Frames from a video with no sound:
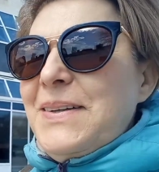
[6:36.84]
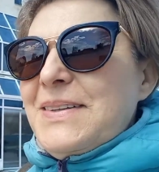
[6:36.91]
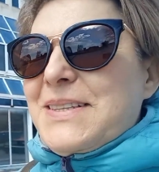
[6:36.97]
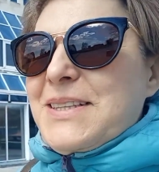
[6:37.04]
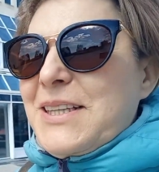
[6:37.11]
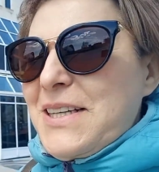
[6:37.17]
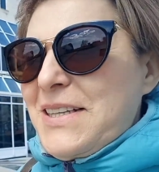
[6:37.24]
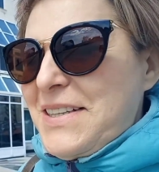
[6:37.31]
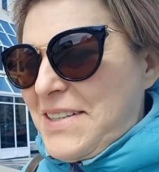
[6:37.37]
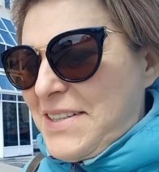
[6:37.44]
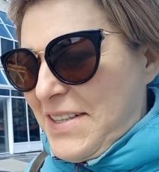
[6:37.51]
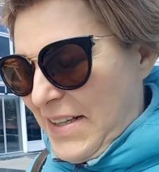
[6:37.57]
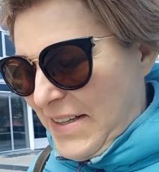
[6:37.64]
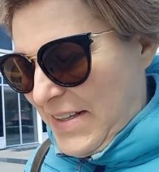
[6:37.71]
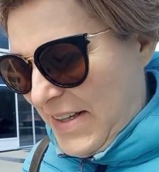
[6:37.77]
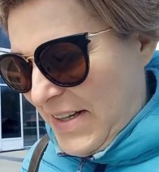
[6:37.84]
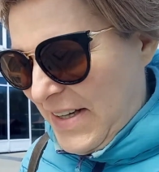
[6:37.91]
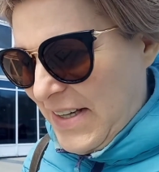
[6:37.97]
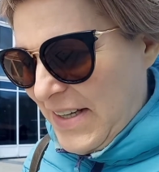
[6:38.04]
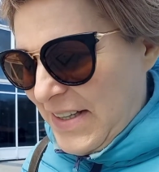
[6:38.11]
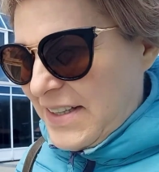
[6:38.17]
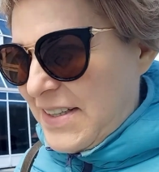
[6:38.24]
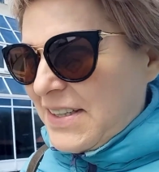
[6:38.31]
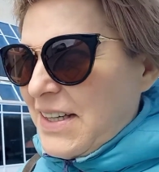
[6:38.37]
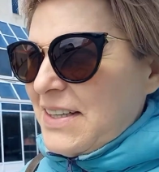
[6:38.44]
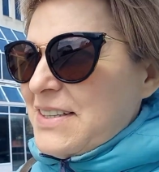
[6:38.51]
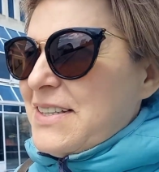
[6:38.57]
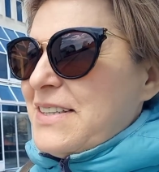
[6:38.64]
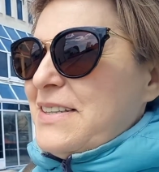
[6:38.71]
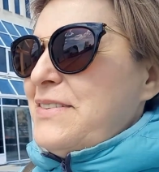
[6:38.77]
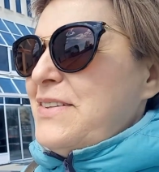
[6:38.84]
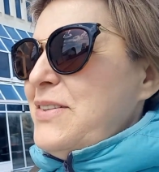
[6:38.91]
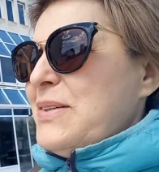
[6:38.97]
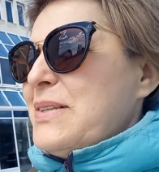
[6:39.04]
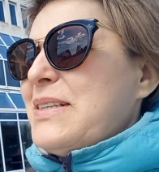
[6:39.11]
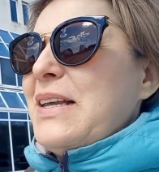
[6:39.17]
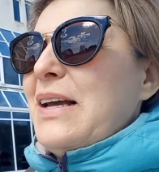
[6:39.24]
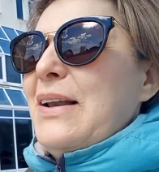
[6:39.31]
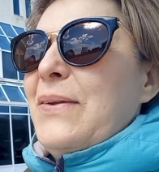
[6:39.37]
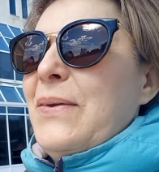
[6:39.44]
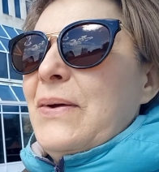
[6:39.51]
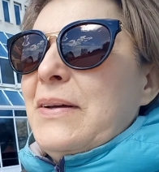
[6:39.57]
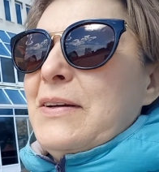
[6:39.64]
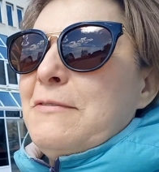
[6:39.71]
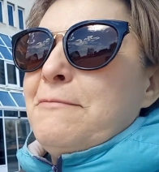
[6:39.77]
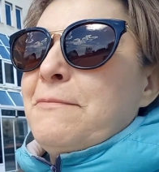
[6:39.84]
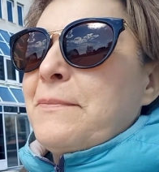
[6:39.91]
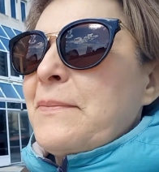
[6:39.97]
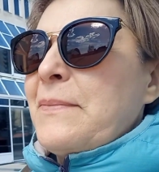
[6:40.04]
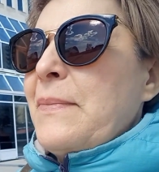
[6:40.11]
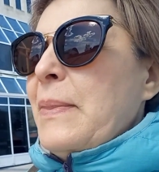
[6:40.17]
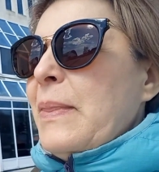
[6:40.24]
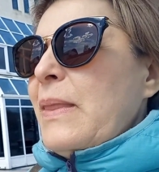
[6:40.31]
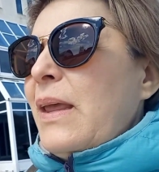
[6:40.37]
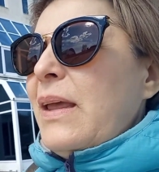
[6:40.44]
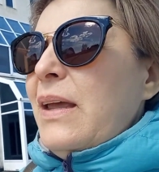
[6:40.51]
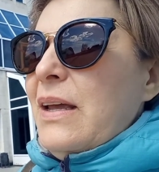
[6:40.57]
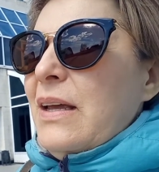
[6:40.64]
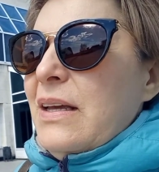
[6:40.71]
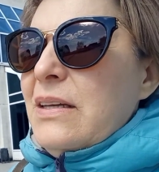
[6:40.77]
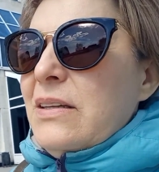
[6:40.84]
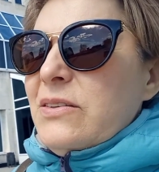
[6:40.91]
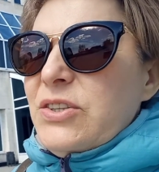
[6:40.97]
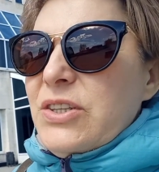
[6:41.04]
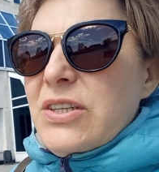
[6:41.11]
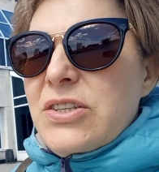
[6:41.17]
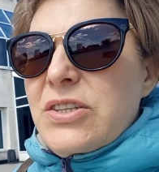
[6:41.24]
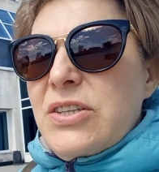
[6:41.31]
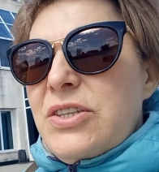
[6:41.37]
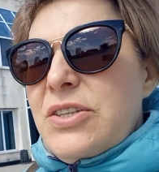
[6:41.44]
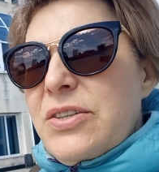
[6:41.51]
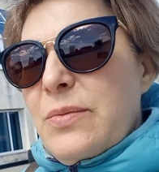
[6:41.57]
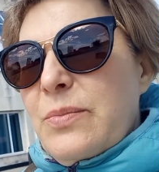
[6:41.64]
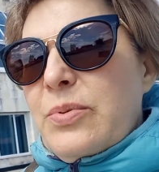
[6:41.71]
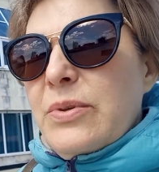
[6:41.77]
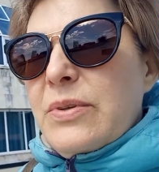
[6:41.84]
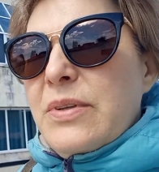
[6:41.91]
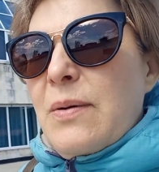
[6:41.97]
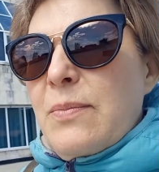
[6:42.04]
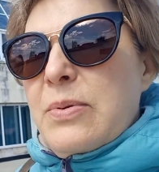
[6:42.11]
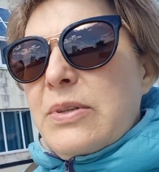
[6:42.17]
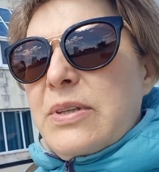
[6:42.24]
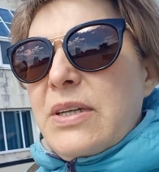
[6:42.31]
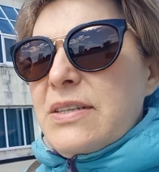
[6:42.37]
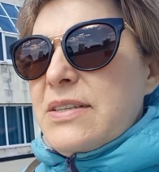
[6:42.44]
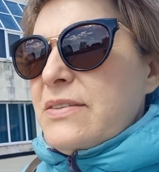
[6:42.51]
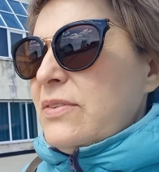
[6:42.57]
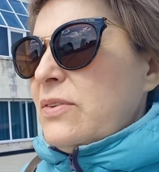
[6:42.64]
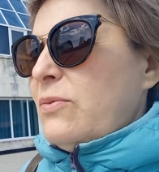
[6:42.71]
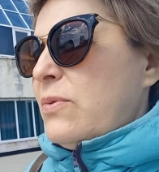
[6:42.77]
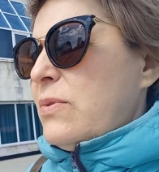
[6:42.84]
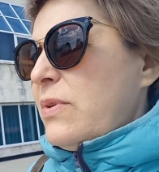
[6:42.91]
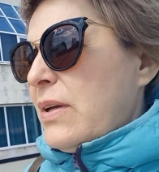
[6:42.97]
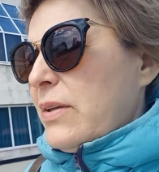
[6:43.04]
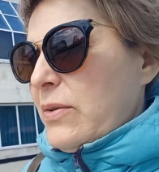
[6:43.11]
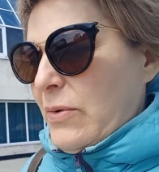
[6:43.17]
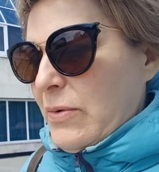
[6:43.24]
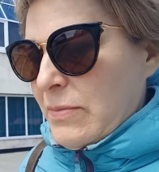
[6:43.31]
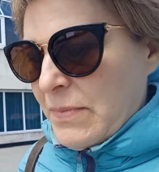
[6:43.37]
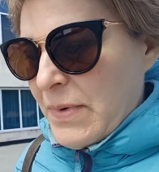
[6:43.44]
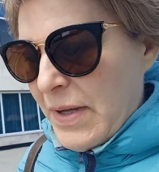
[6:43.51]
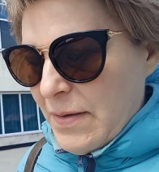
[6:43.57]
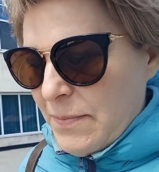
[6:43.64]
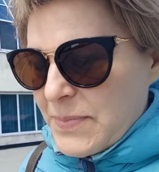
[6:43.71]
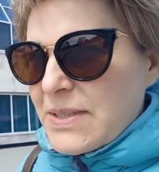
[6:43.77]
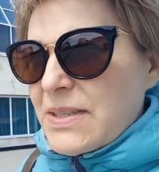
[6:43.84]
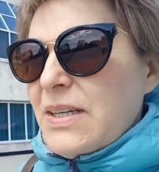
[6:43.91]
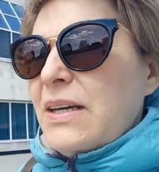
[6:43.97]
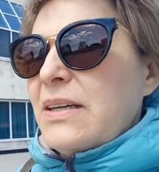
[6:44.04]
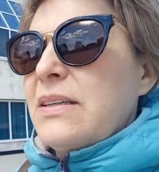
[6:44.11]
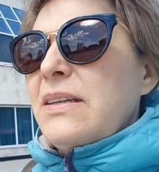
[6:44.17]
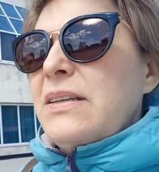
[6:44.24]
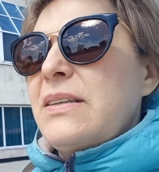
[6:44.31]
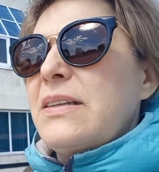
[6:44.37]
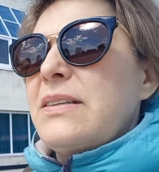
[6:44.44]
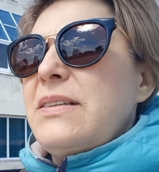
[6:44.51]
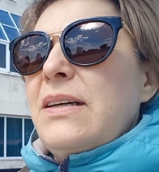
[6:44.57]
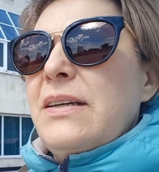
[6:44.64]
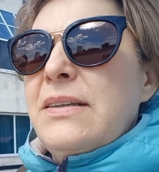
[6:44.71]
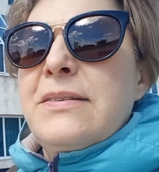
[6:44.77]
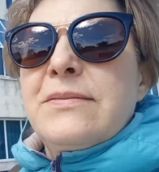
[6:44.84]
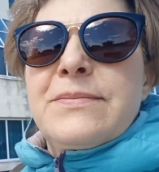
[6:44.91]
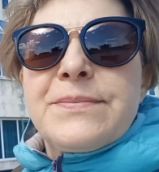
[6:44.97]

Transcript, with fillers: стричься, краситься и все остальное. Сейчас женщина будет на полтретьего на укладку. Моя постоянная Татьяна.